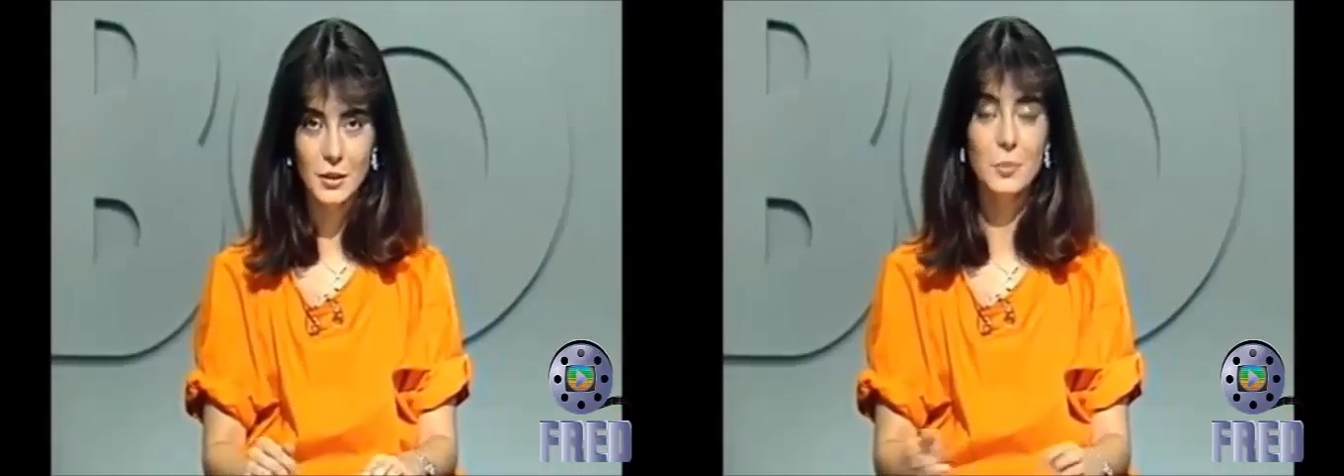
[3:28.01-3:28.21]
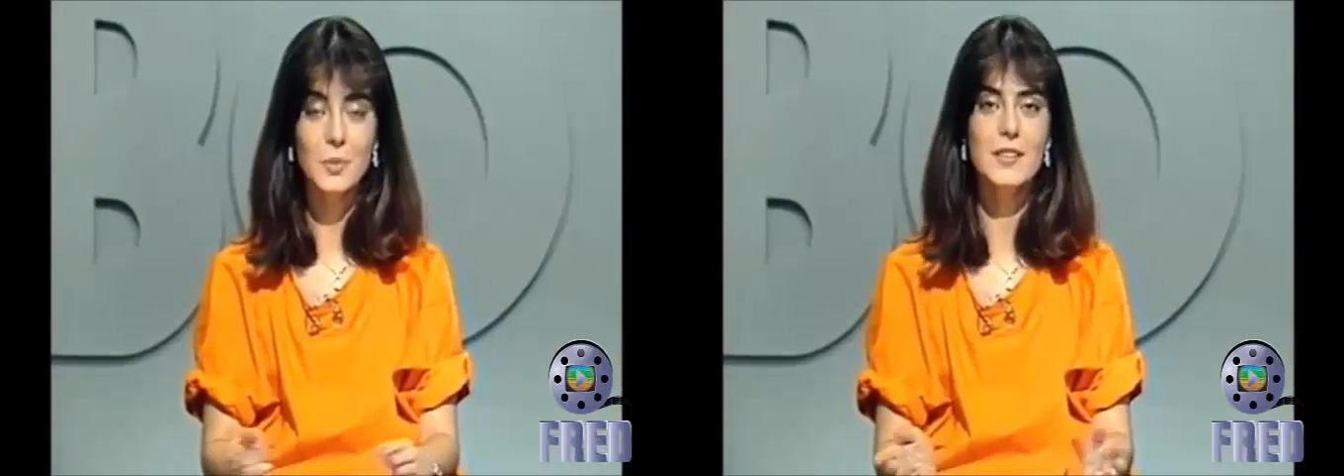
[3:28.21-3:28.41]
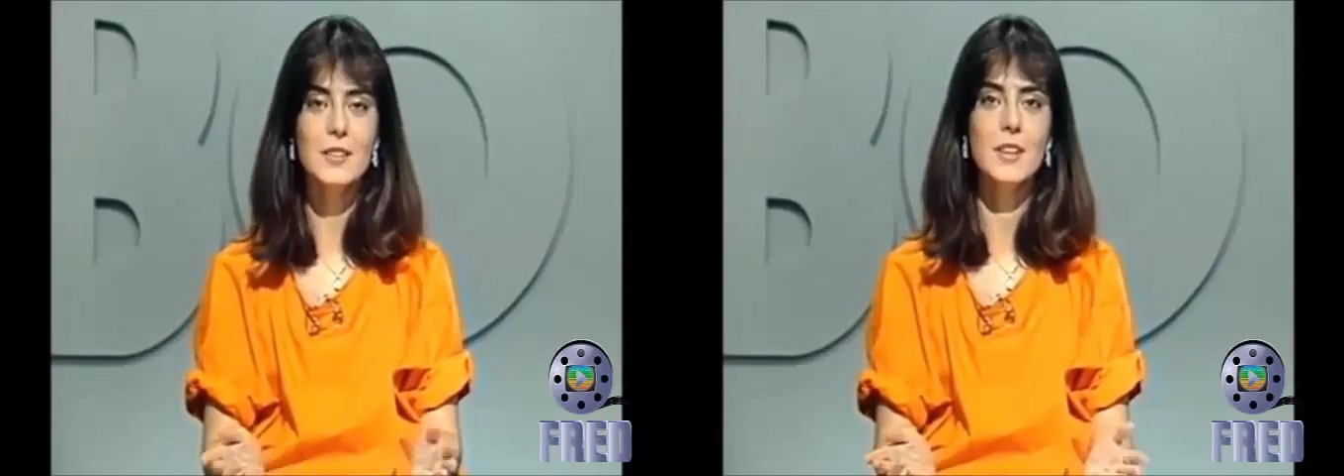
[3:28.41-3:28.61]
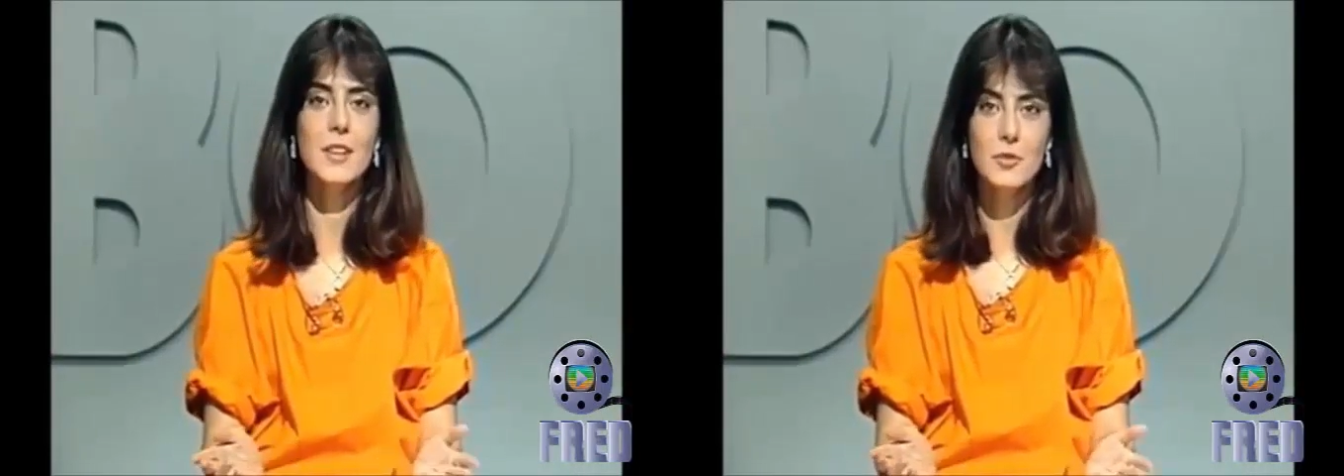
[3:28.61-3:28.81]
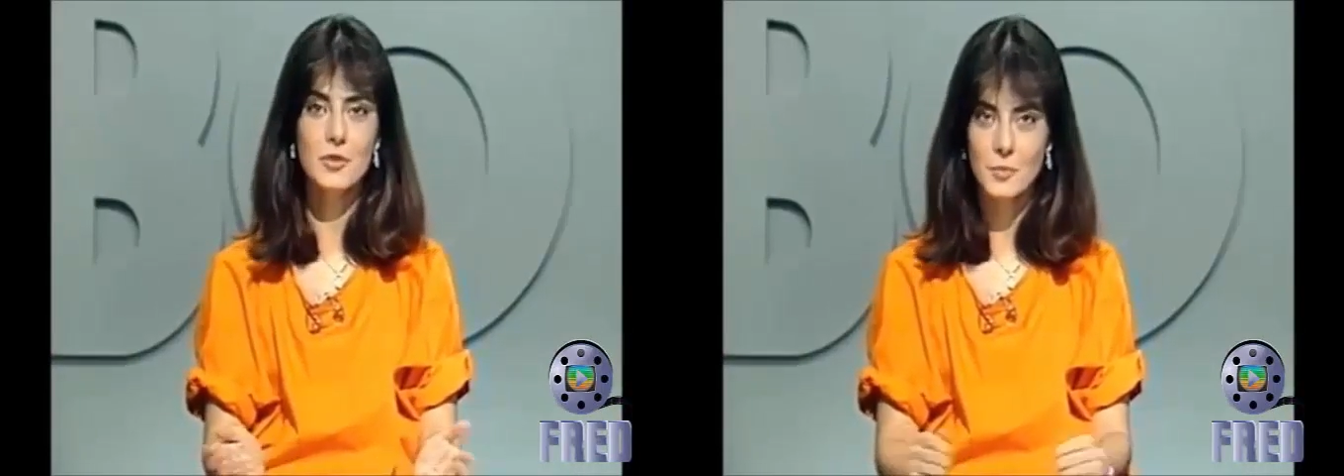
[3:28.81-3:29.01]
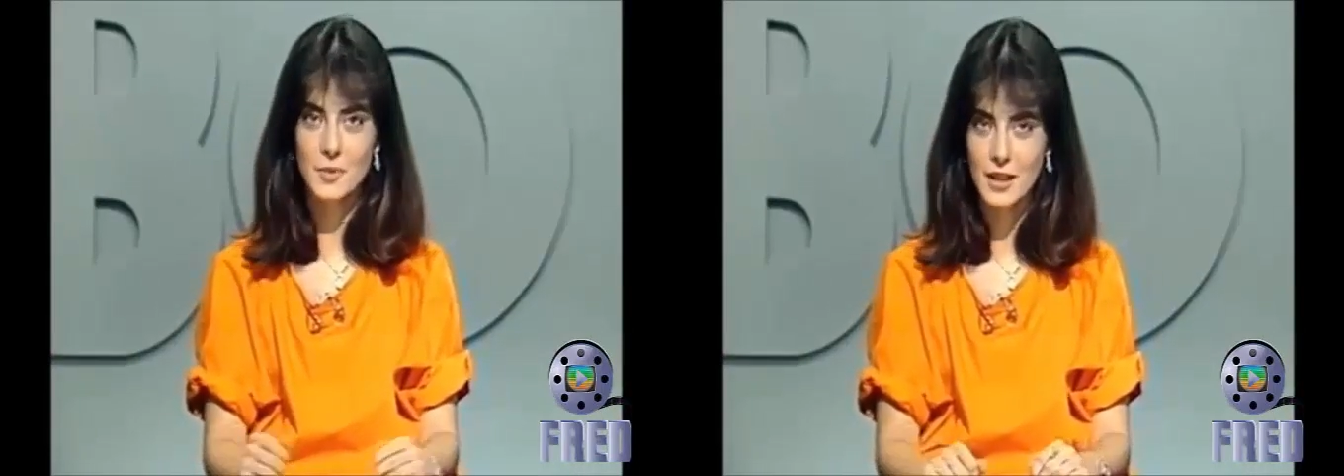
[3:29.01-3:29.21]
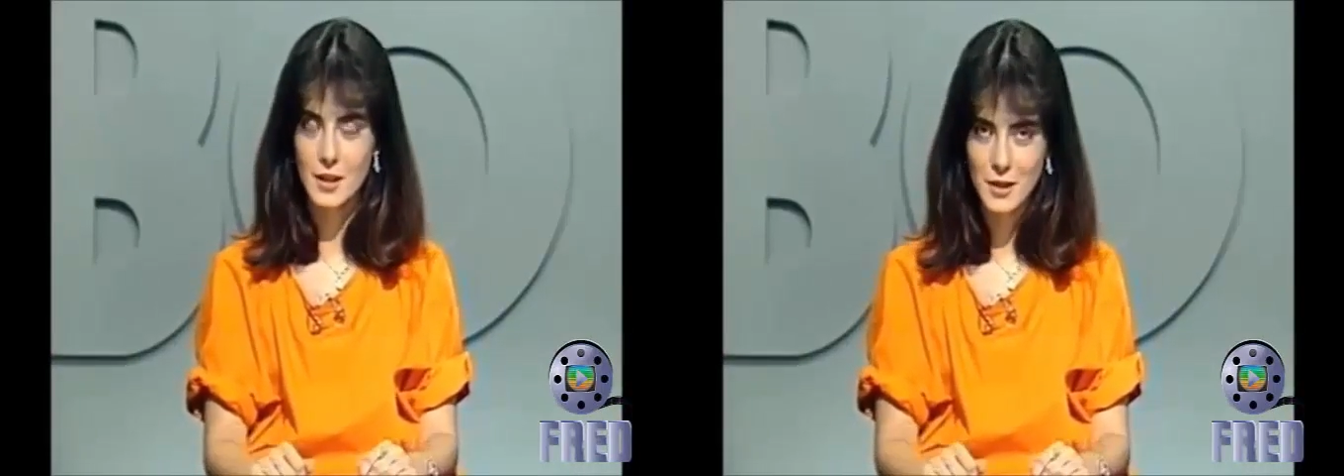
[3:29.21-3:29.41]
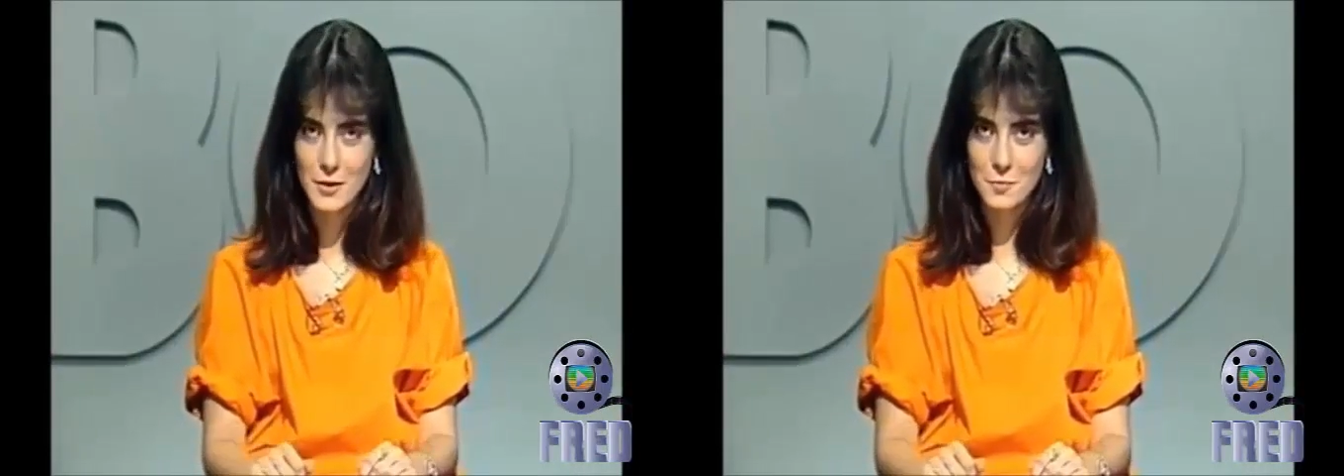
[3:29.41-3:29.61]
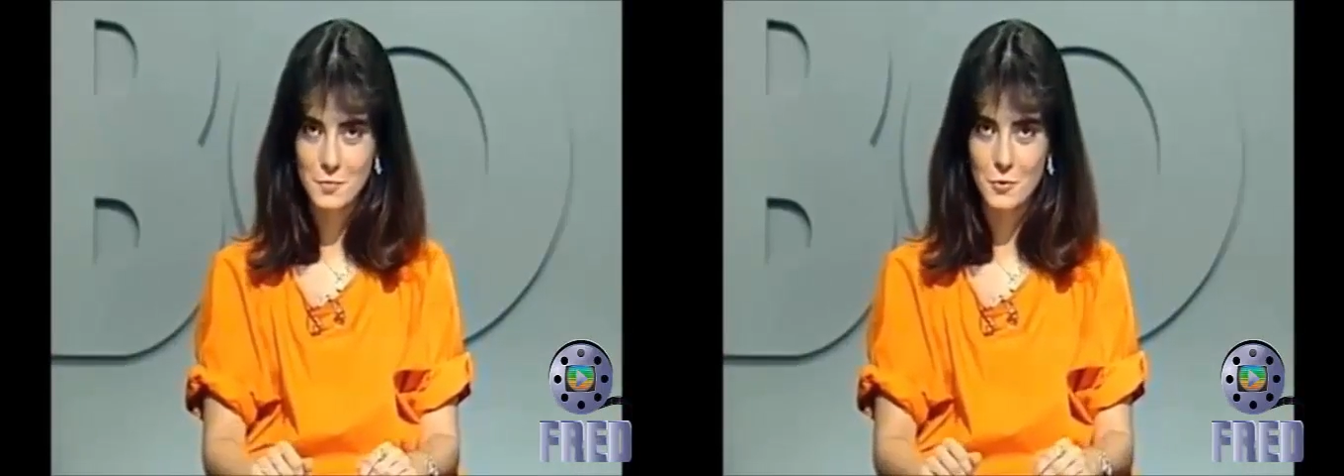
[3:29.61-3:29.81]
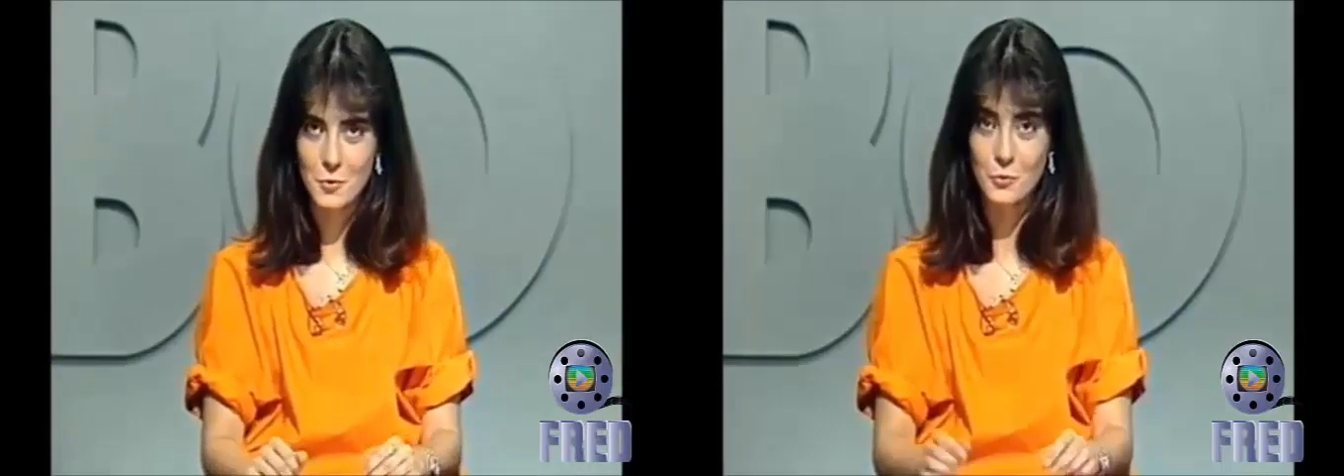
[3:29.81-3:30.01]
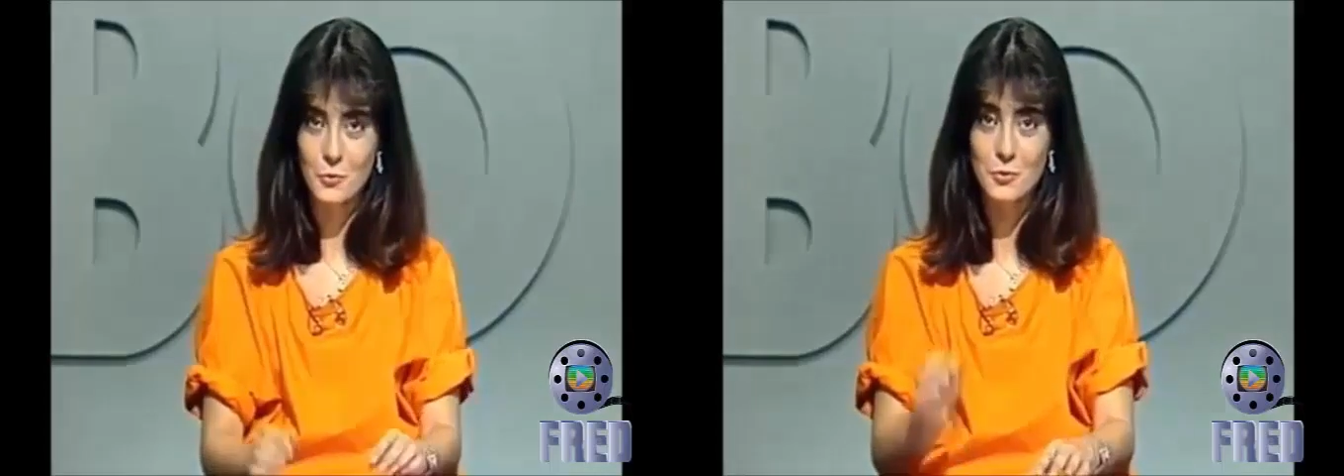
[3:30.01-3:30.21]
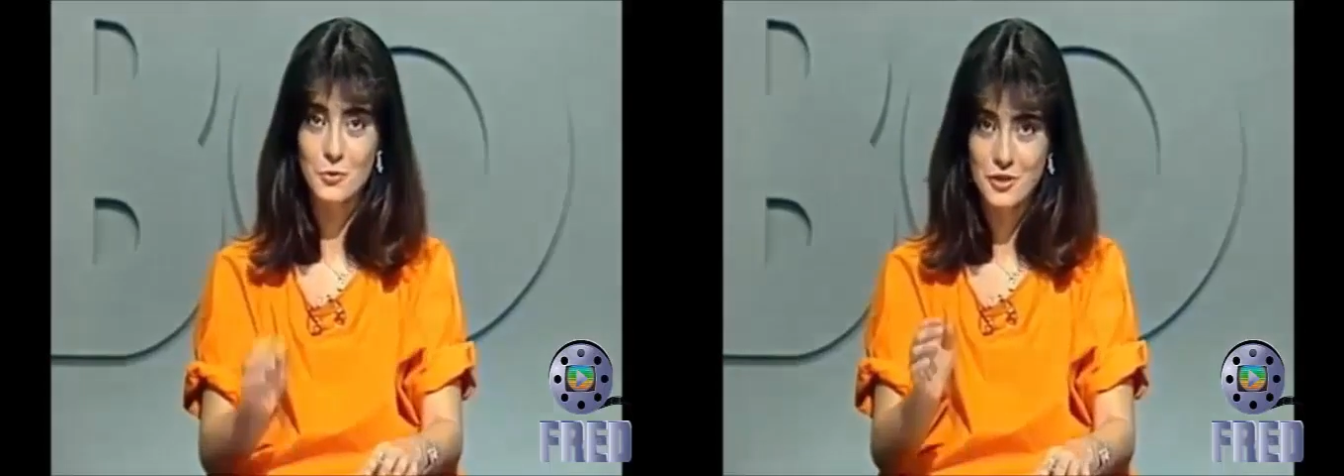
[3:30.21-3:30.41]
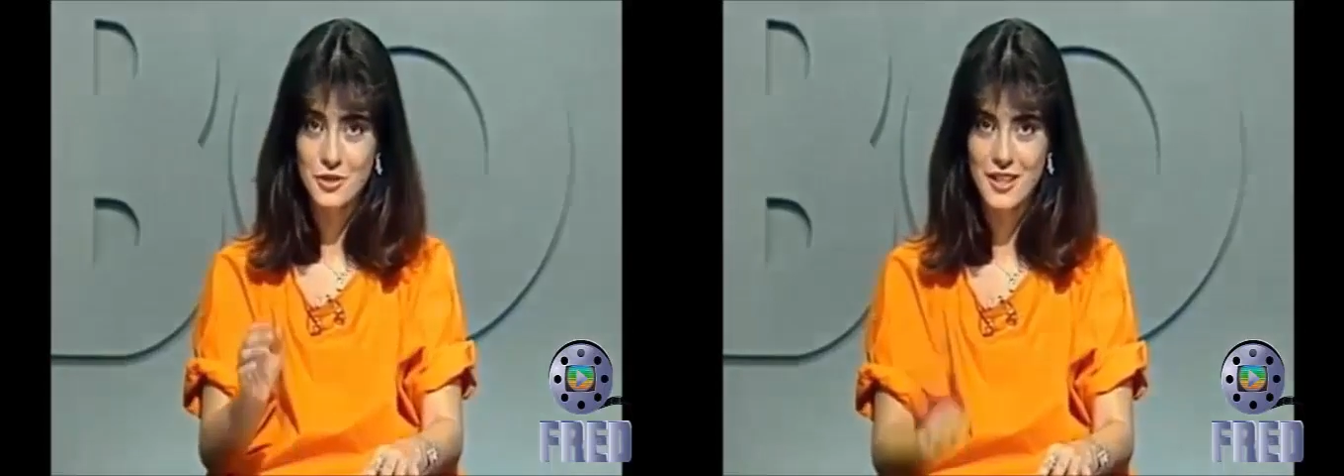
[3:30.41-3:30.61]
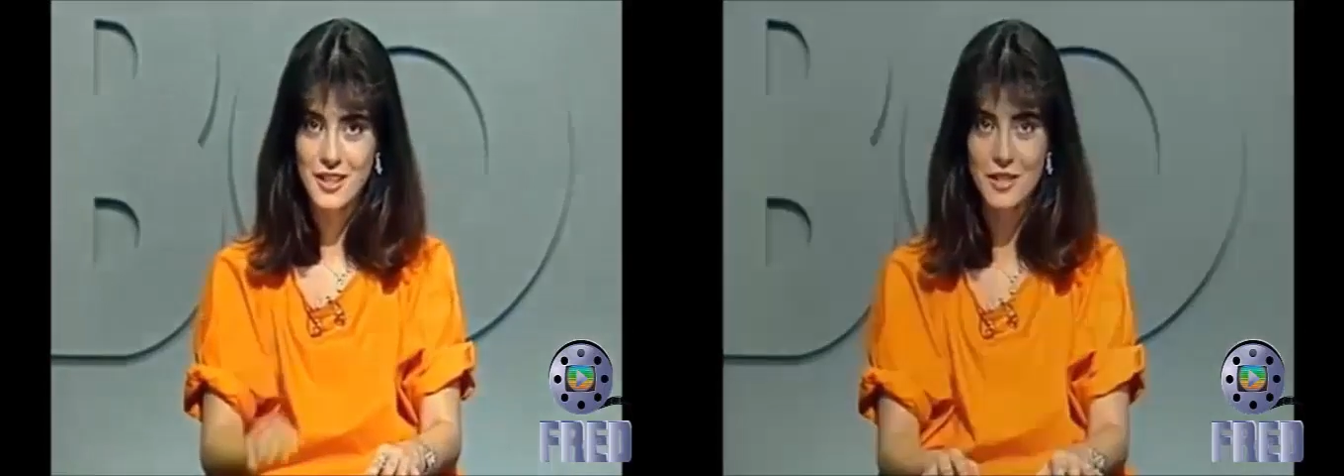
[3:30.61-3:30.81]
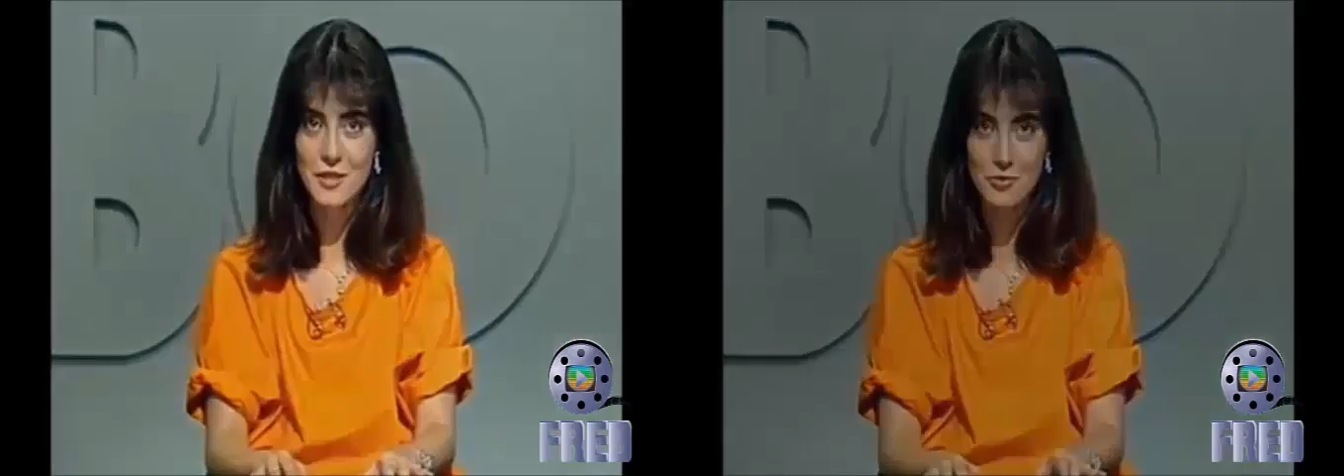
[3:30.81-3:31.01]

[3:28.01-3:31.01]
No Brasil, teremos de esperar mais um pouco. O filme só estreia em